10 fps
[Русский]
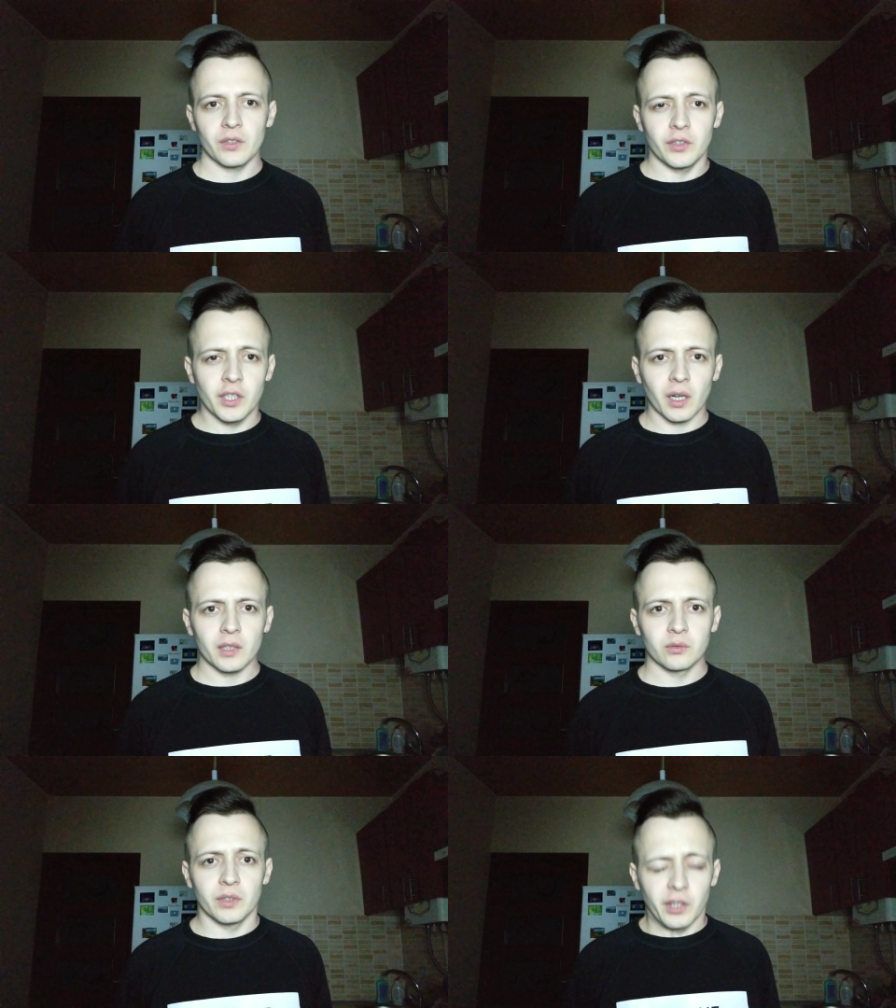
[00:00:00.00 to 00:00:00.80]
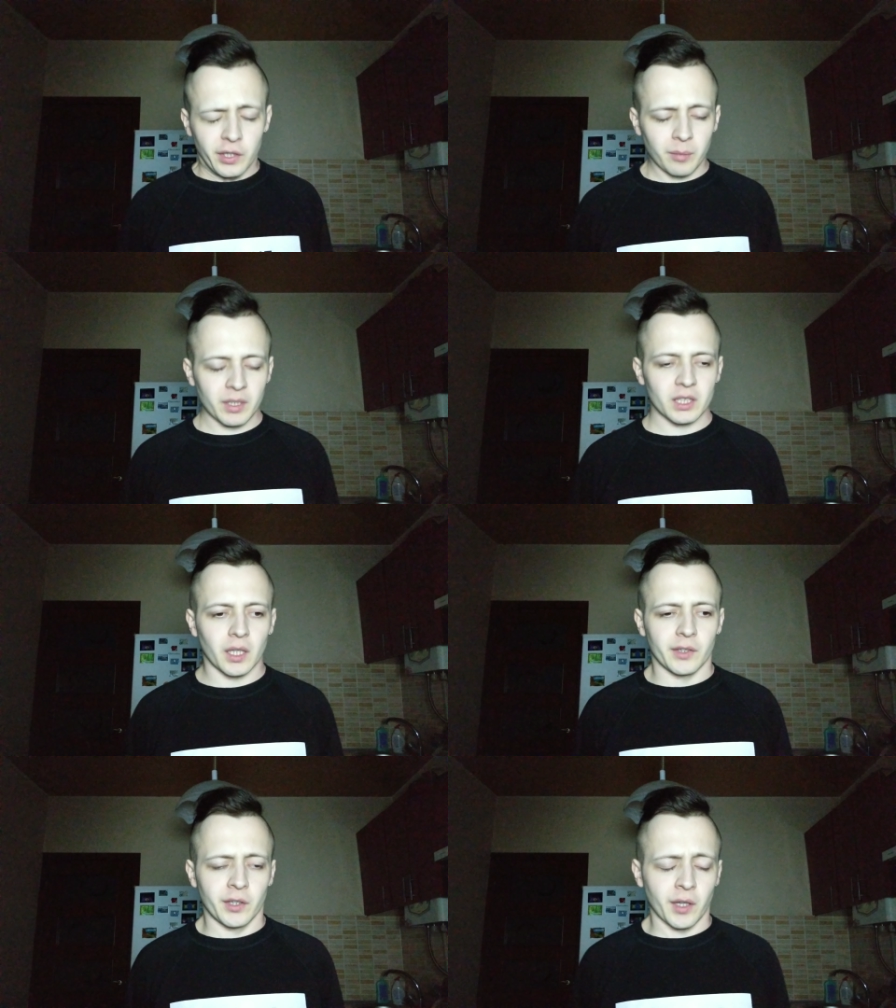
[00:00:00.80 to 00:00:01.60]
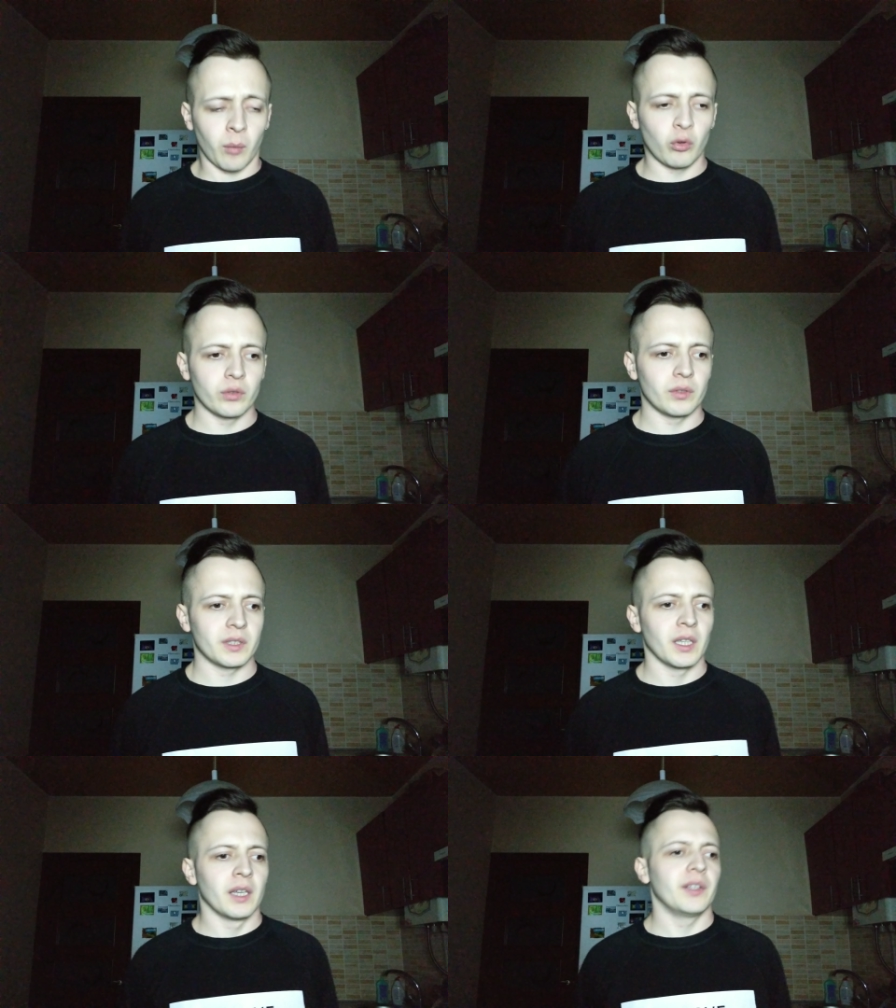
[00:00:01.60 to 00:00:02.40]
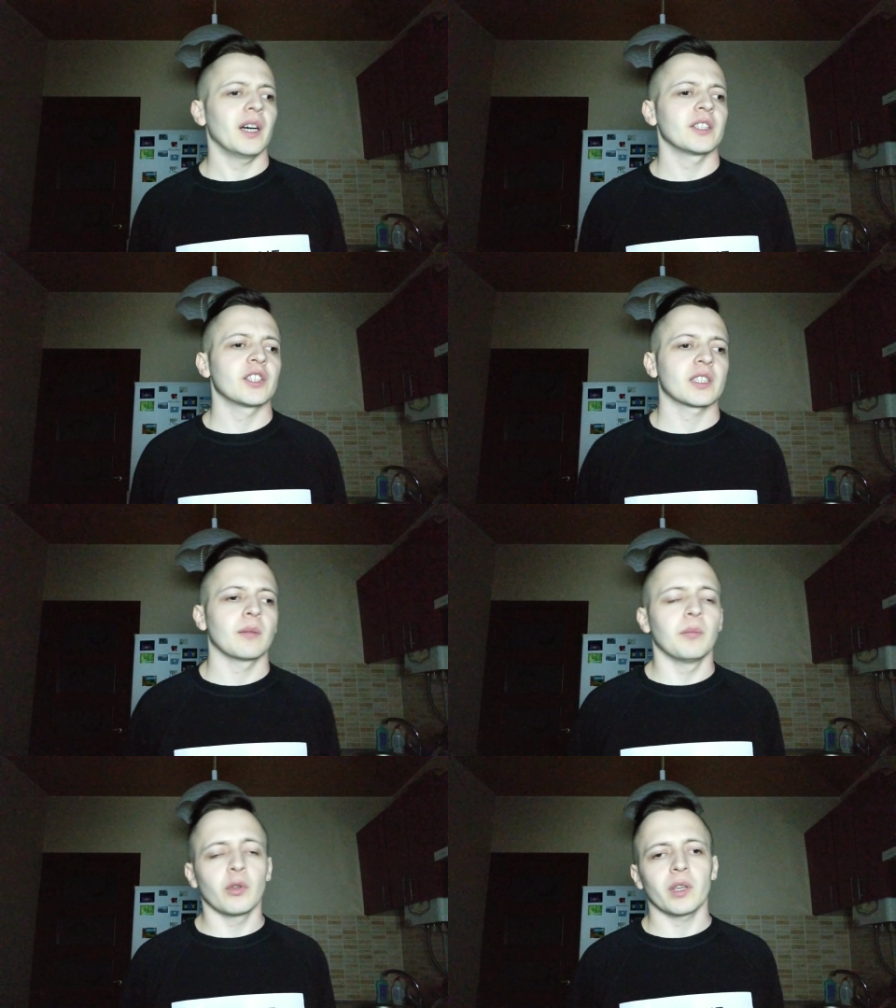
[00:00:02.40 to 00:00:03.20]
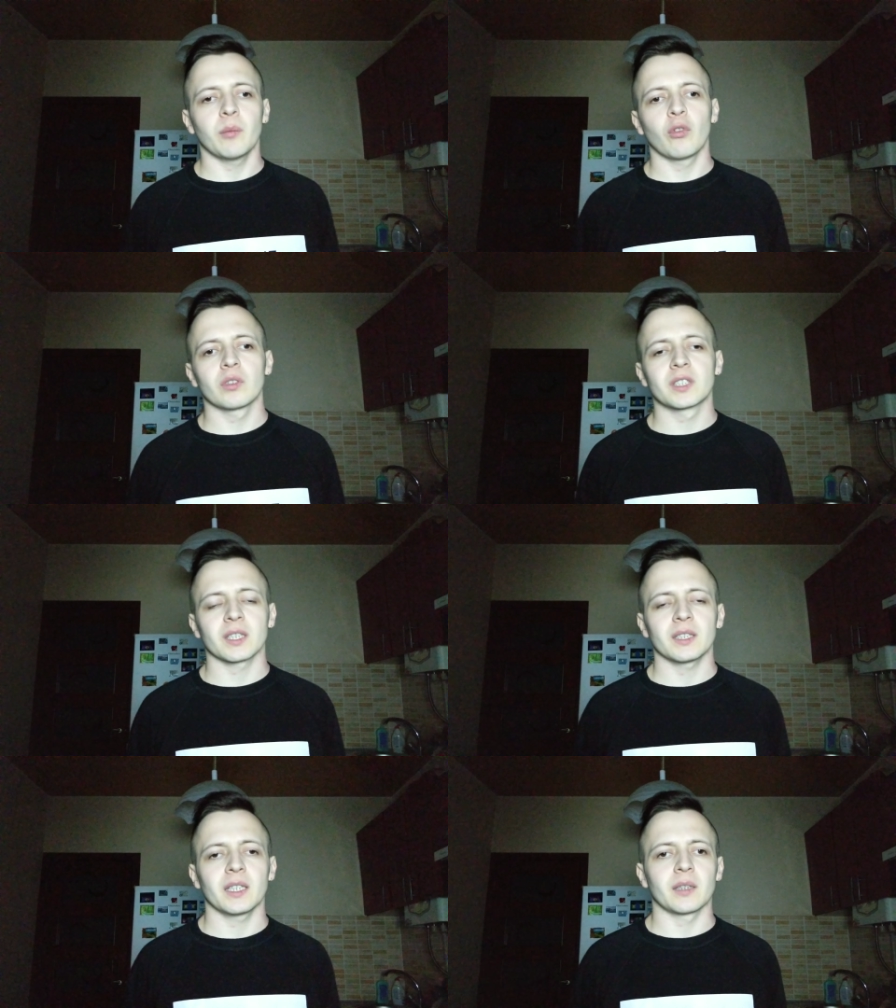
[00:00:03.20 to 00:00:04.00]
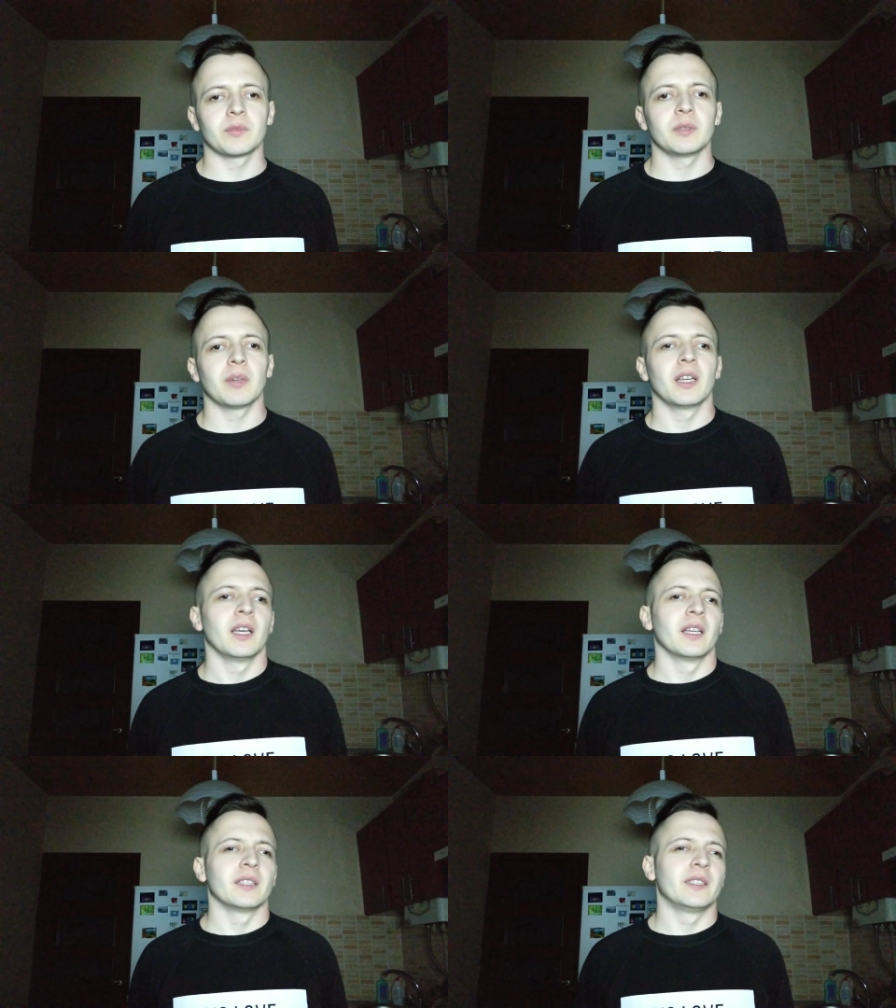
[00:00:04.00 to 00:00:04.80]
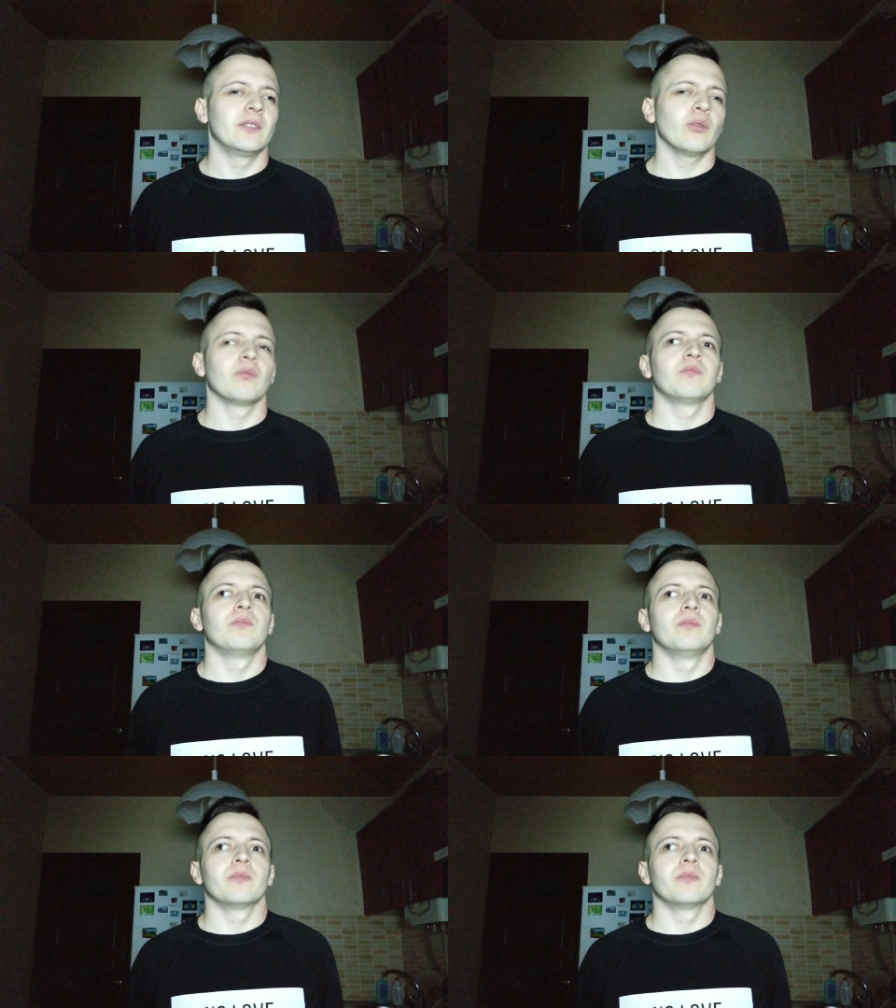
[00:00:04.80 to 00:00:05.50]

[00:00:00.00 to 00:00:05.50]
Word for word: ни разу не пришла домой. То есть, да, сейчас там многие могут сказать, там, типа, ну,